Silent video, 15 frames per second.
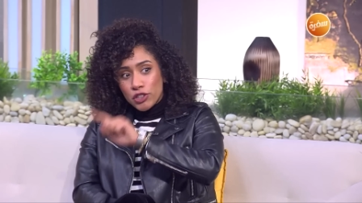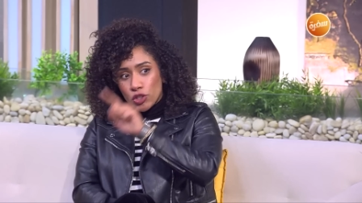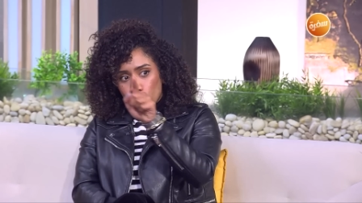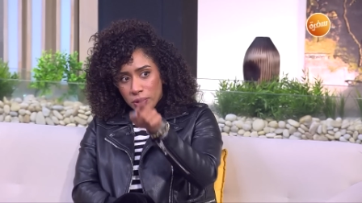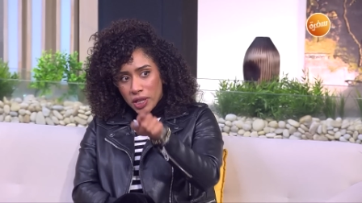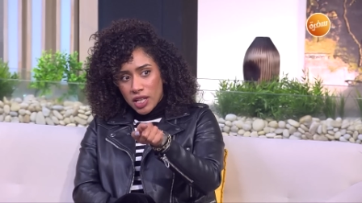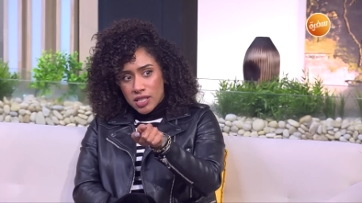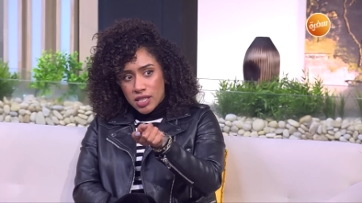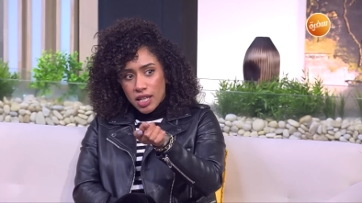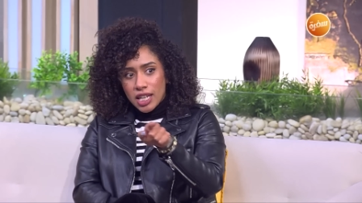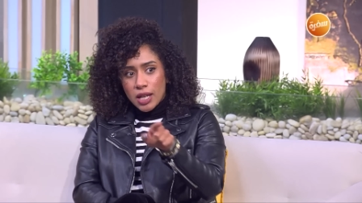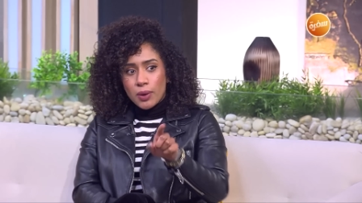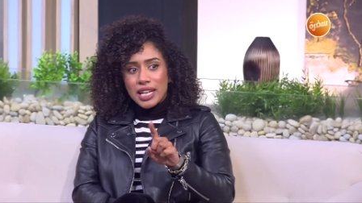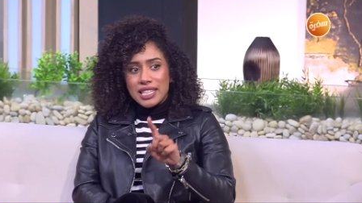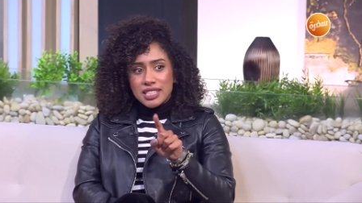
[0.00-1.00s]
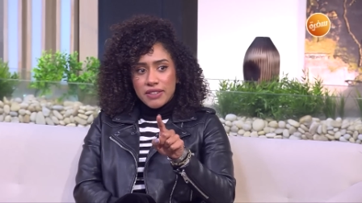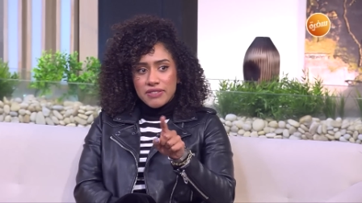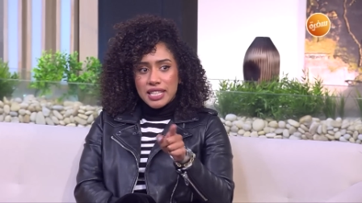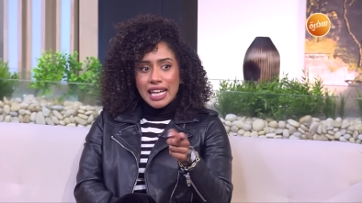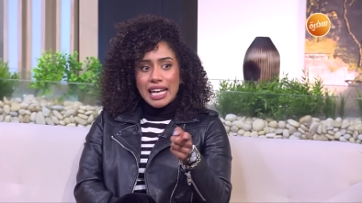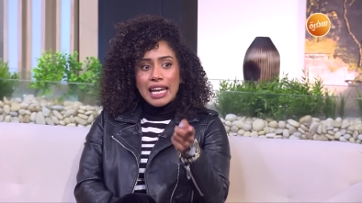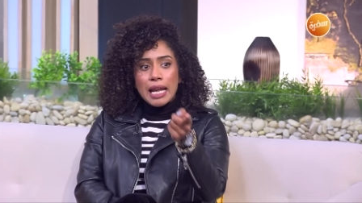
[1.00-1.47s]
انه بيحصل لو لقيتي نفسك
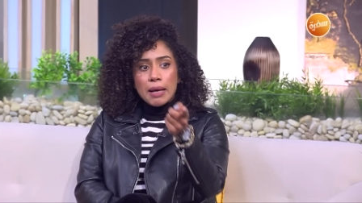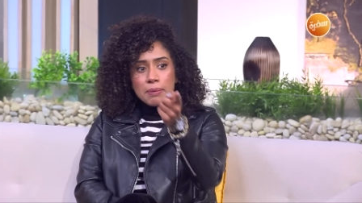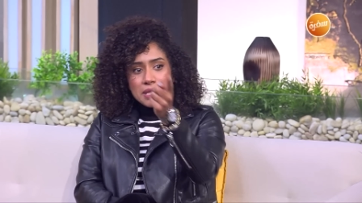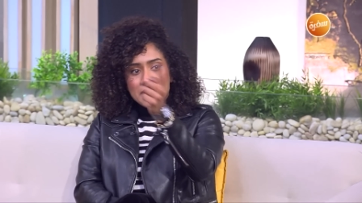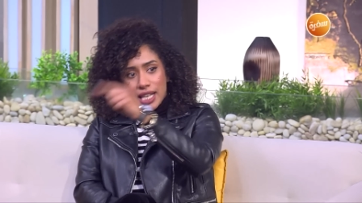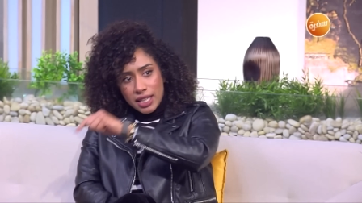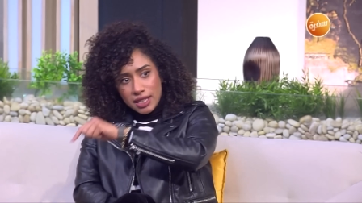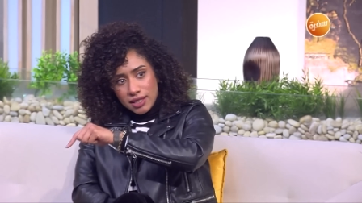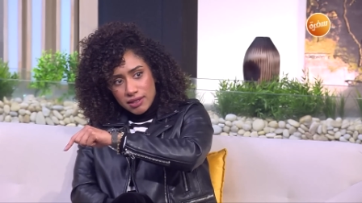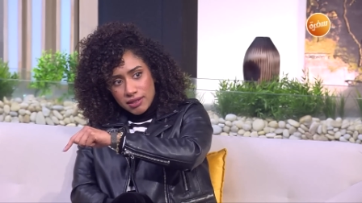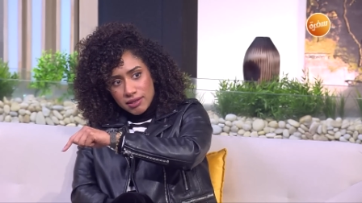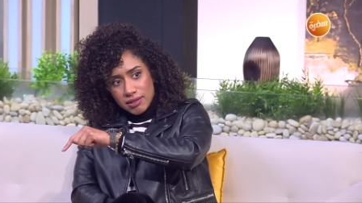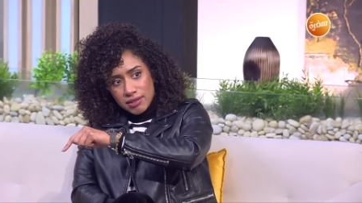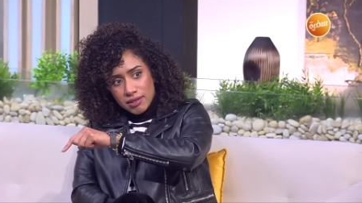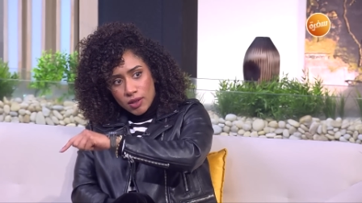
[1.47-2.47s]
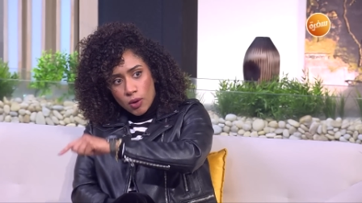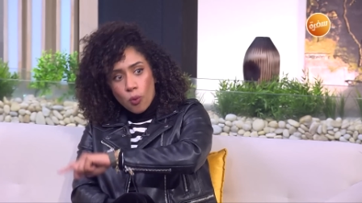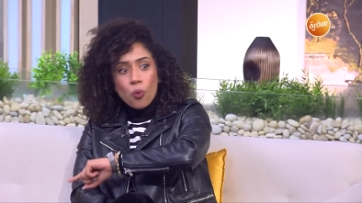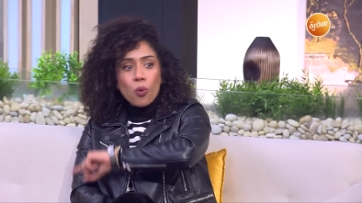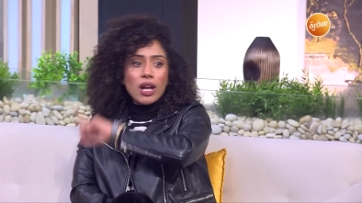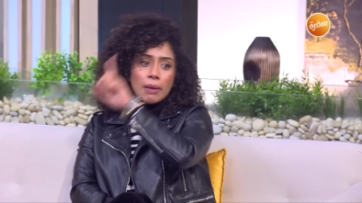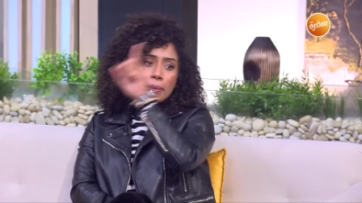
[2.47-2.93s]
لا ميزان
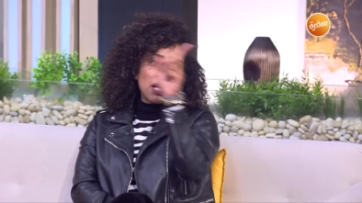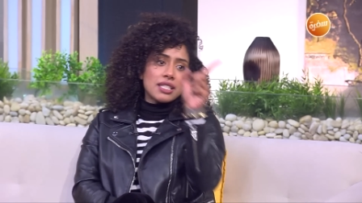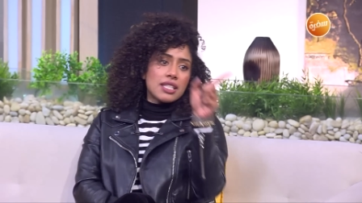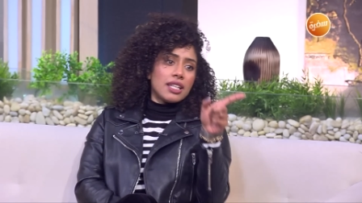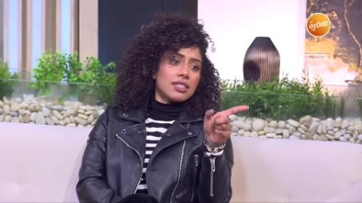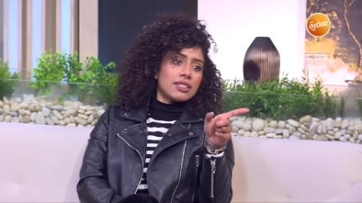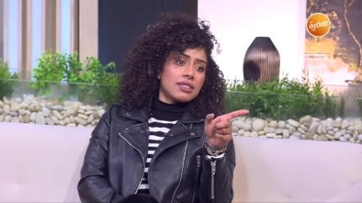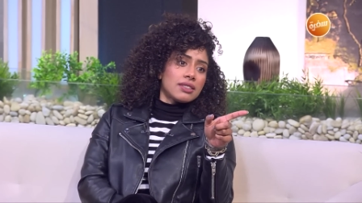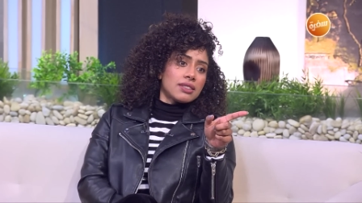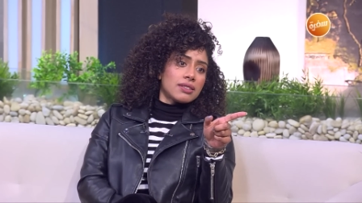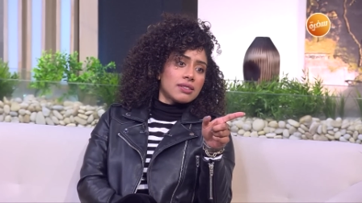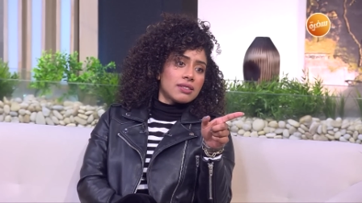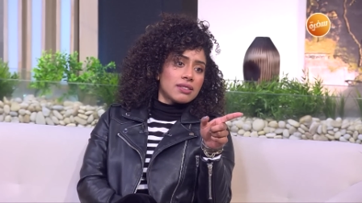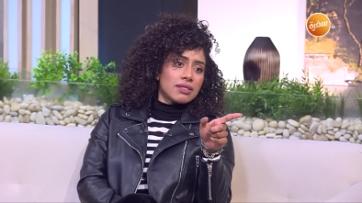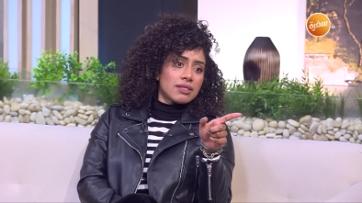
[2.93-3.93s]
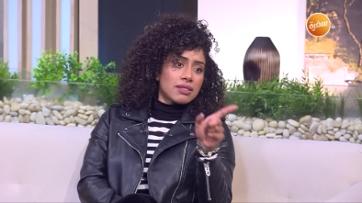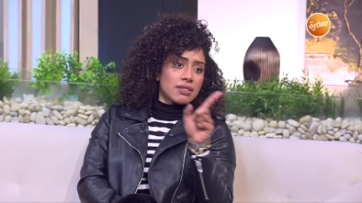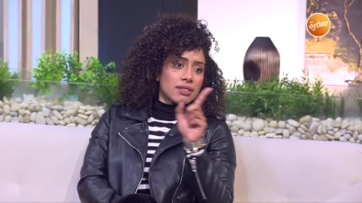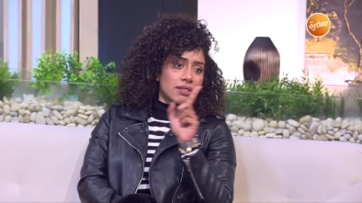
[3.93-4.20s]
ولا, ولا مقاسات. ده انا